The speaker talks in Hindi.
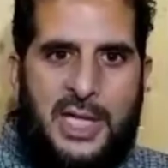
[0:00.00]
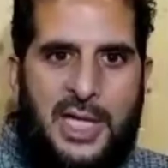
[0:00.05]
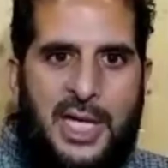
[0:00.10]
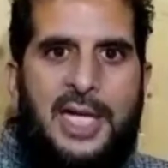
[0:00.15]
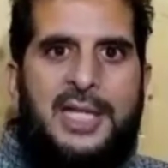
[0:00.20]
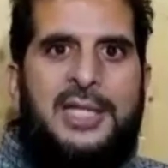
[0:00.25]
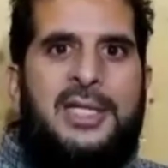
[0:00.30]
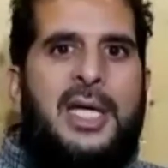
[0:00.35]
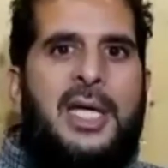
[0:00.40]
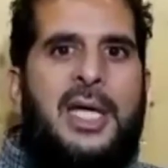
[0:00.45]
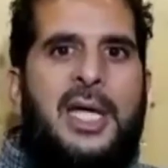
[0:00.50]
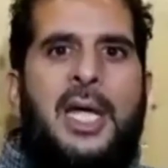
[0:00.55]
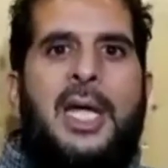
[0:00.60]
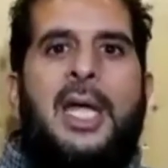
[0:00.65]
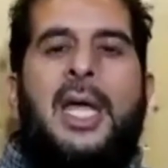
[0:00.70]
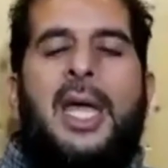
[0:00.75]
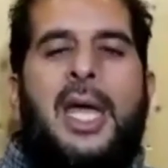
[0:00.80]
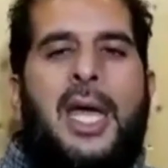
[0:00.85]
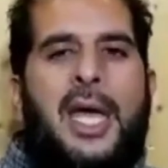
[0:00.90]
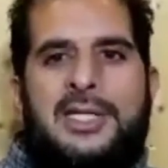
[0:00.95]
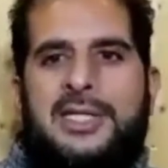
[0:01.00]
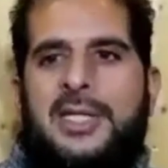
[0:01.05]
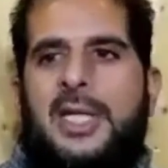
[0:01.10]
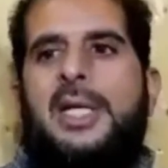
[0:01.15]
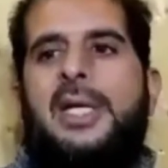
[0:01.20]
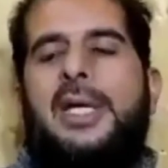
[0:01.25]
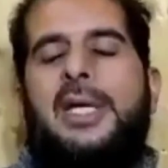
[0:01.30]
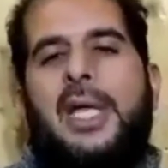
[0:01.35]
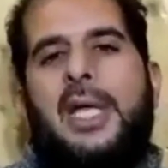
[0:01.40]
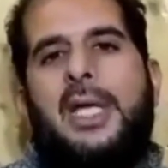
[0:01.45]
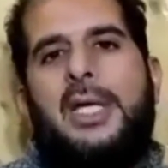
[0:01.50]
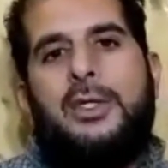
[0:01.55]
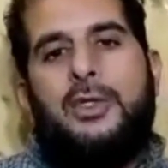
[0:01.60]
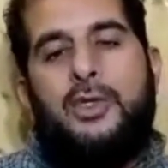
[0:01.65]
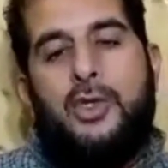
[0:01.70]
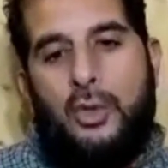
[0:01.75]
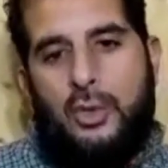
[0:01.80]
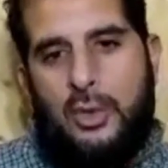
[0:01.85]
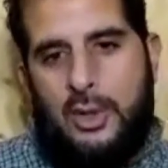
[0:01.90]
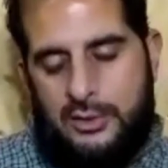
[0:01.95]
शराइतें हैं ऐसा नहीं है कि
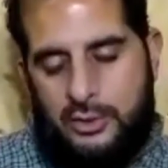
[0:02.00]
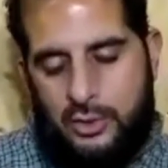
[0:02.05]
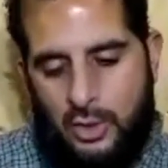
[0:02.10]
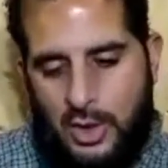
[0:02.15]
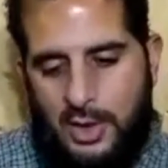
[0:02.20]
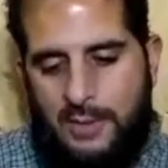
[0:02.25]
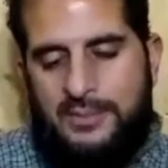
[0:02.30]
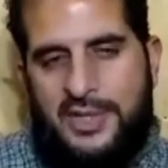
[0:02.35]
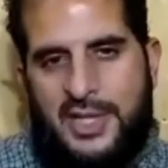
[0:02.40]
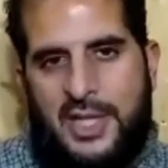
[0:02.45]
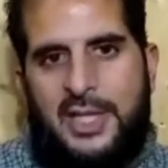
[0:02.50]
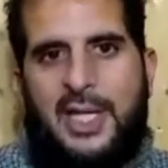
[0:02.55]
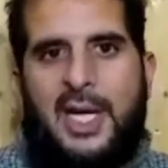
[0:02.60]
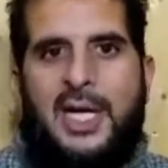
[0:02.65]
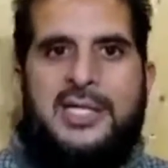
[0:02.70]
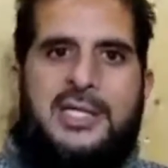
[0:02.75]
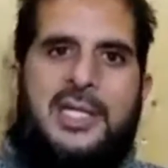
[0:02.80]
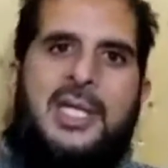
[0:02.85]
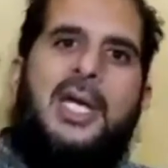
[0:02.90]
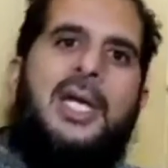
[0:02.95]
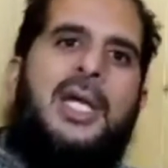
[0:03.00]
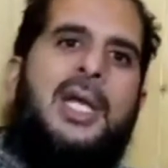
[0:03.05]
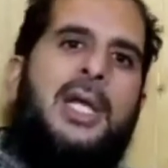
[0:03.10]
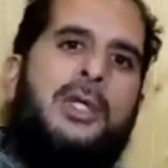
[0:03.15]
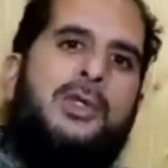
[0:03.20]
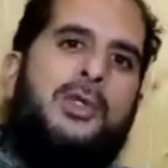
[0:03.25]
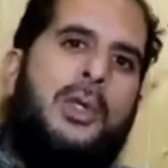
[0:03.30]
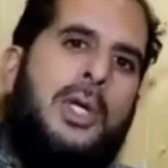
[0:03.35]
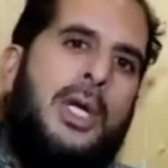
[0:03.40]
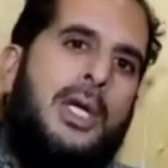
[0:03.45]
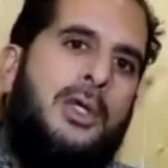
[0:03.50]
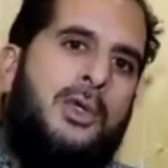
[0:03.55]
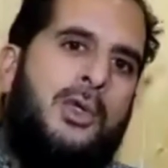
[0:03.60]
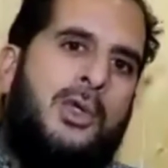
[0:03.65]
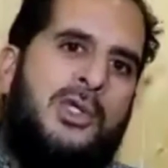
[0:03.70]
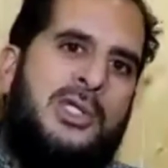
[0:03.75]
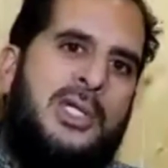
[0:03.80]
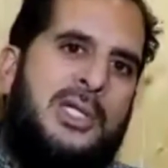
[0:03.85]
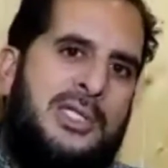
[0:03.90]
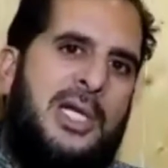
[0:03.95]
जो जो हम ट्रेंड आज देख रहे हैं जो
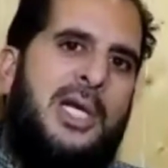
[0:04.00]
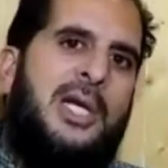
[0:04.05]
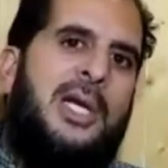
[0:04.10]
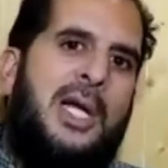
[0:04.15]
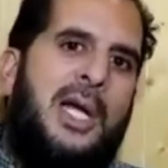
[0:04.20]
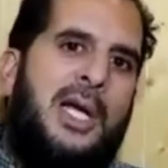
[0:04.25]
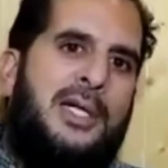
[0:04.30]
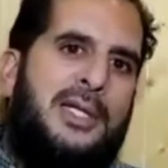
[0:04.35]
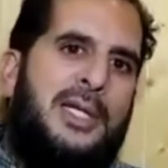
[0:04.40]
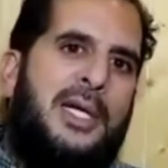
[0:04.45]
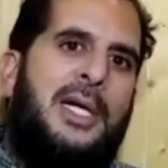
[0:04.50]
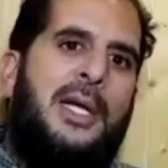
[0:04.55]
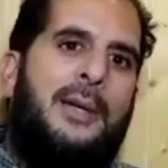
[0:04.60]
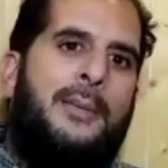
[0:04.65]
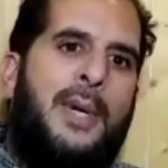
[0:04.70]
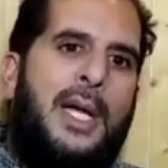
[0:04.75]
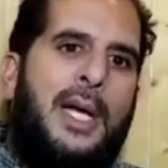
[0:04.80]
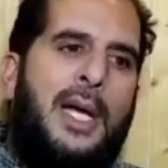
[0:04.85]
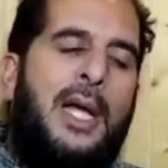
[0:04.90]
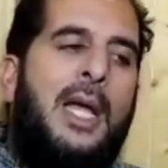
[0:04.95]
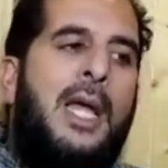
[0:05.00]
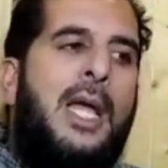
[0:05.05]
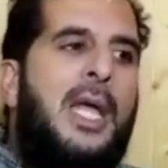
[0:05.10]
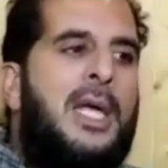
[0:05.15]
कंटिन्यूसली चल रहा है ट्रेंड हमारा